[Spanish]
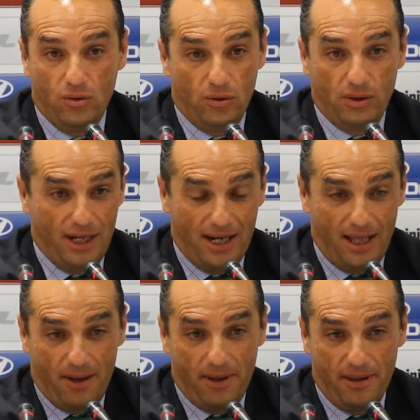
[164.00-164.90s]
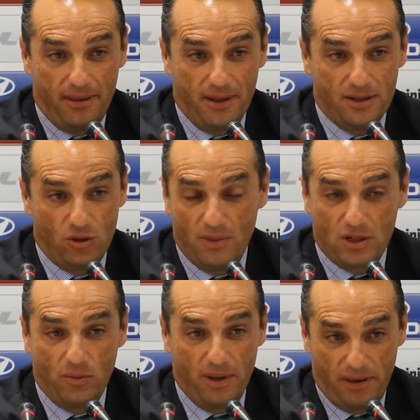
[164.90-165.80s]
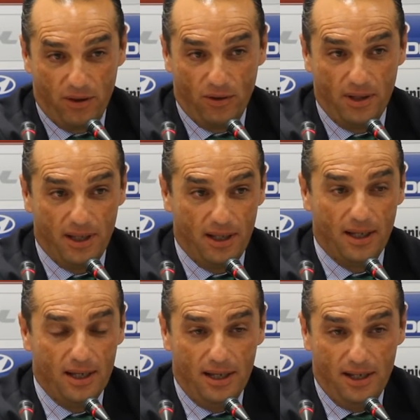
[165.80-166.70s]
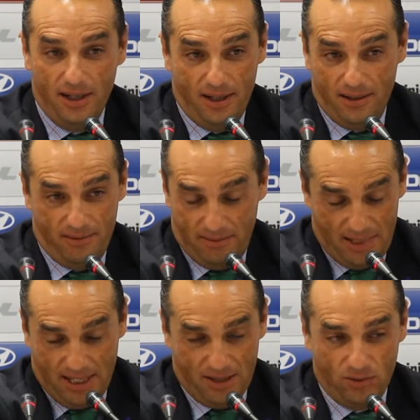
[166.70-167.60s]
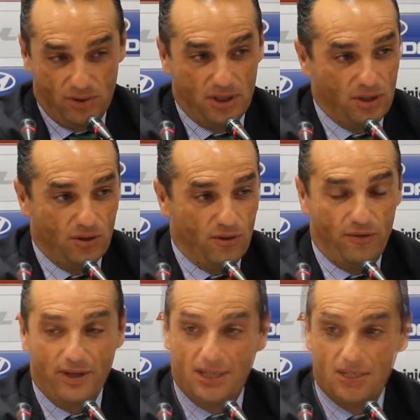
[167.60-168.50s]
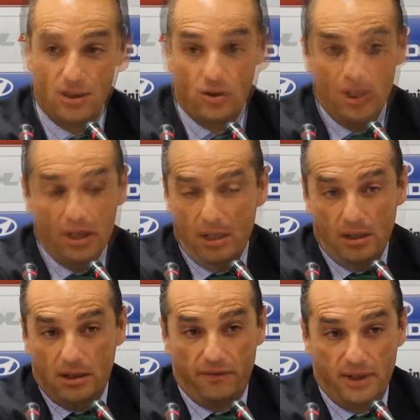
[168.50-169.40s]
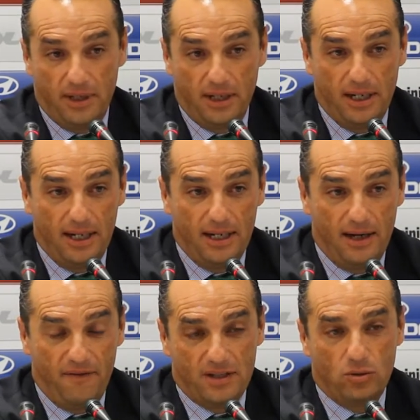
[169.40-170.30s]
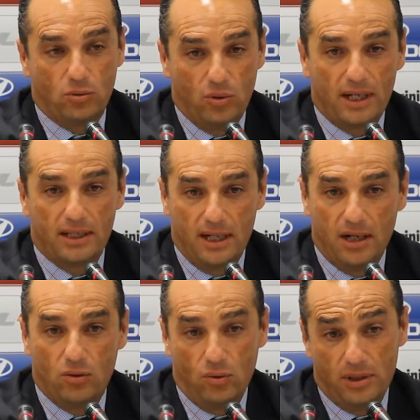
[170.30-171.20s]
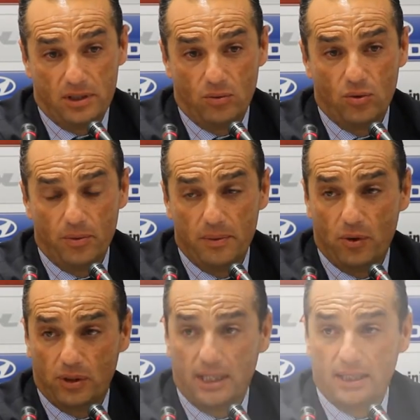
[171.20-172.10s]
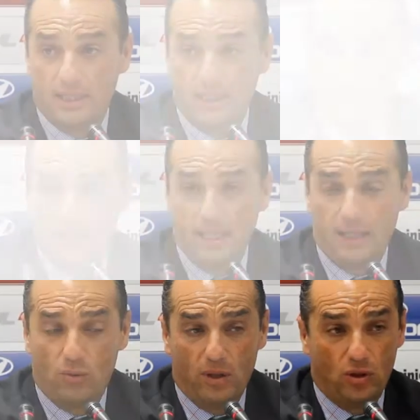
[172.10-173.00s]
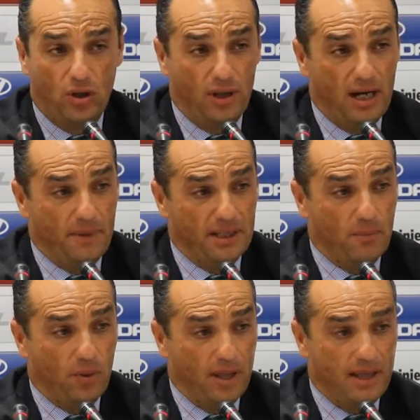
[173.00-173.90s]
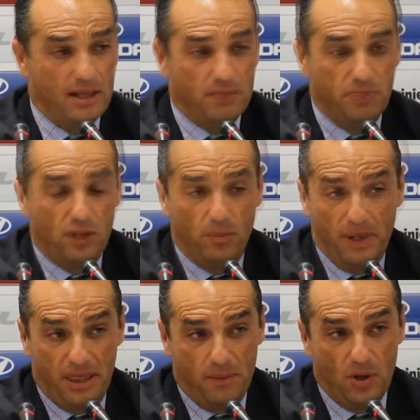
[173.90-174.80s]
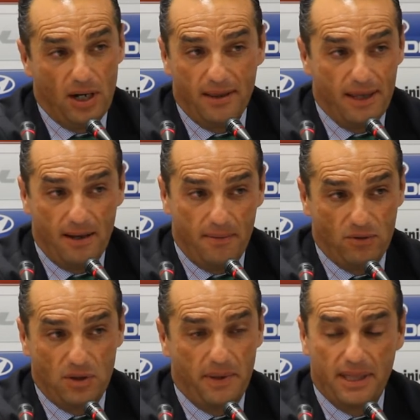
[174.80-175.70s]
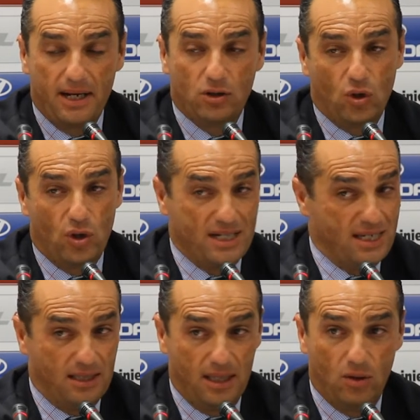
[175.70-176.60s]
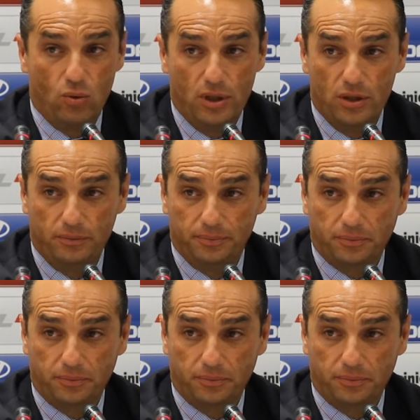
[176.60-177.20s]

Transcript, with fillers: Yo cada vez estoy más convencido de, que es un sitio fantástico. En fin, eh, la infraestructura que tiene el club es de un club importante. En cuanto a lo de la pretemporada, pero en principio la idea vamos a empezar en torno al 7 de julio,